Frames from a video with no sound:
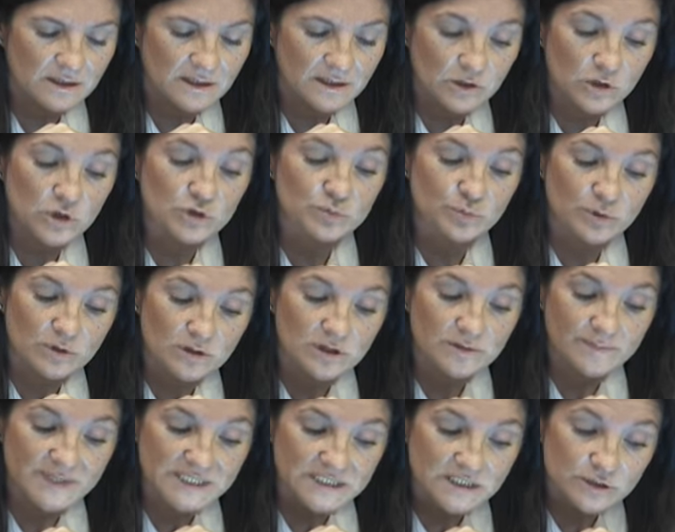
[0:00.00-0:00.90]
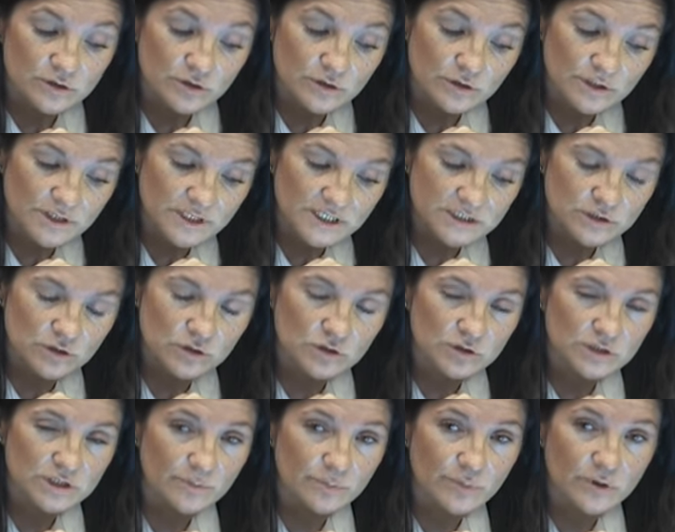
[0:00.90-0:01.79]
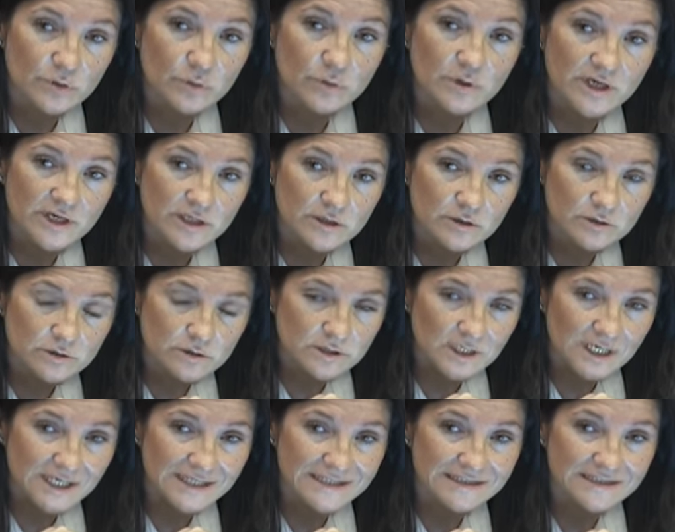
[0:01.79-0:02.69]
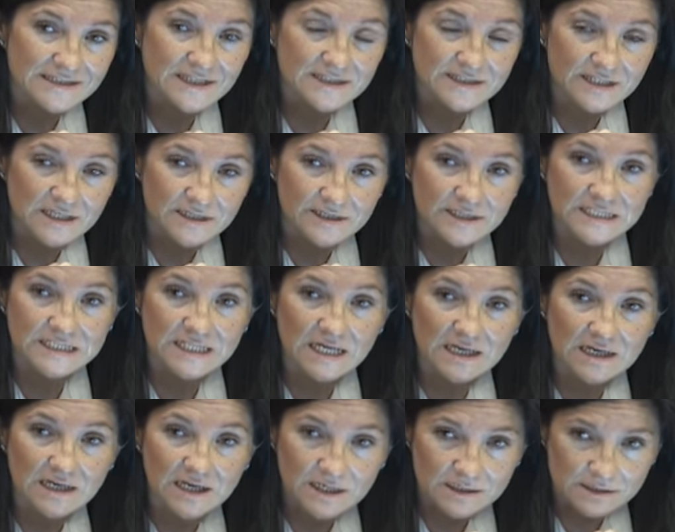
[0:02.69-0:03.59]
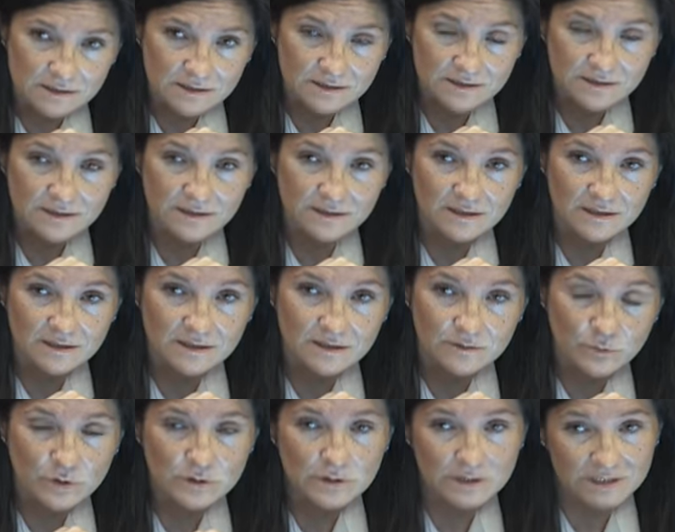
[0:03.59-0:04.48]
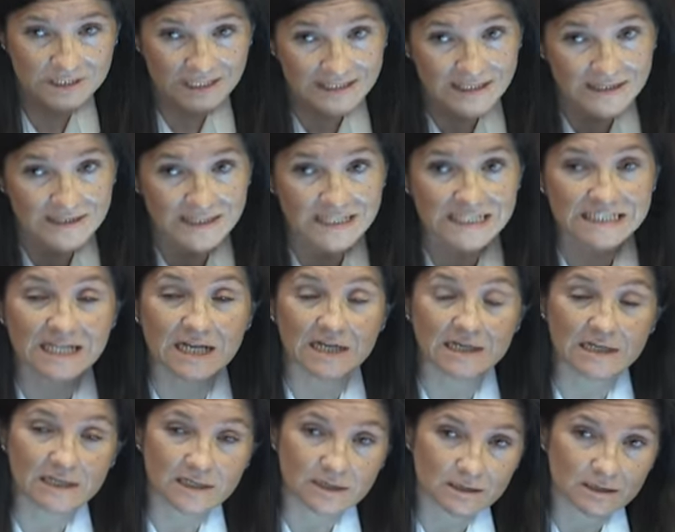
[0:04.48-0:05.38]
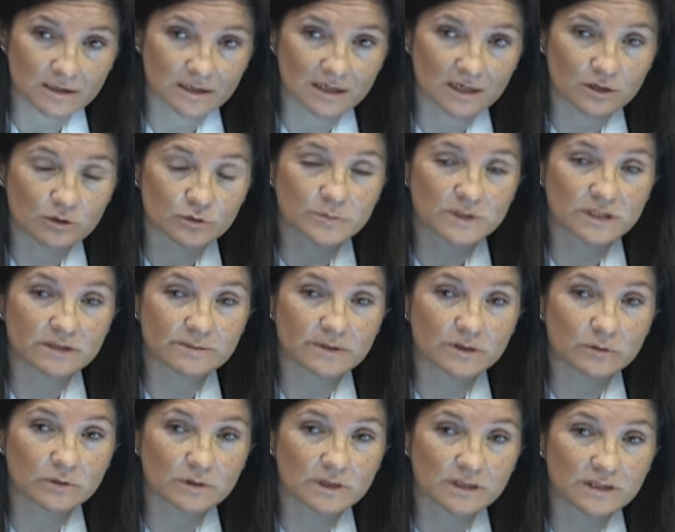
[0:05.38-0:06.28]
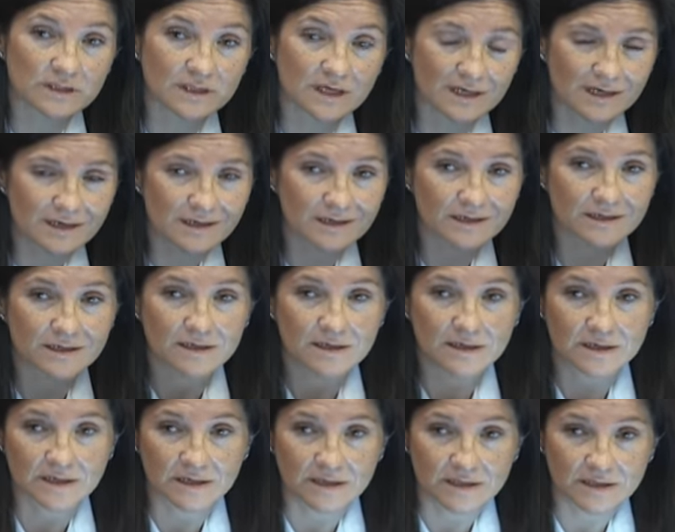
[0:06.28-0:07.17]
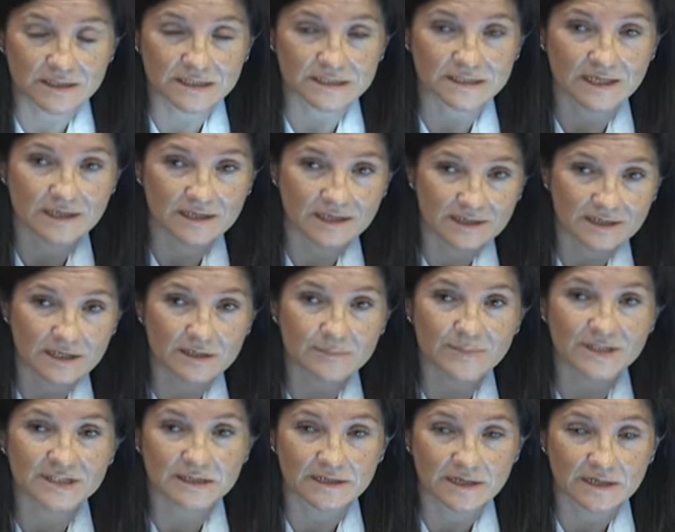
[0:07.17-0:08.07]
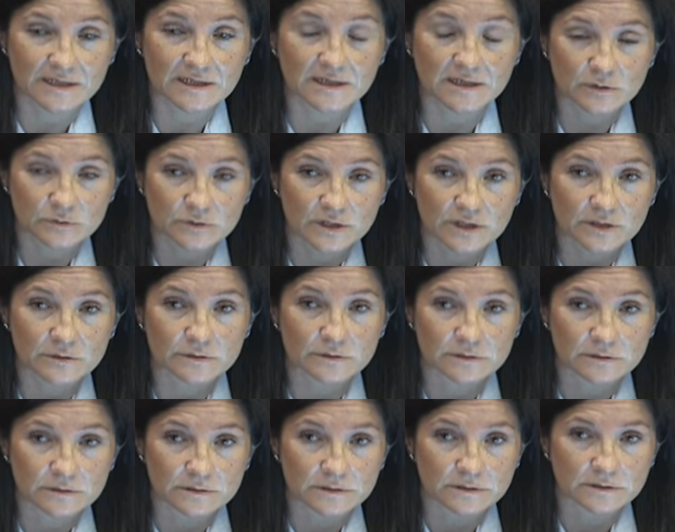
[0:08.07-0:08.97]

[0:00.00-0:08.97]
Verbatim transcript: Los problemas entonces solo se produjeron al tratar de sacar, eh, bueno, al tratar de salir la comitiva judicial y de sacar el material incautado.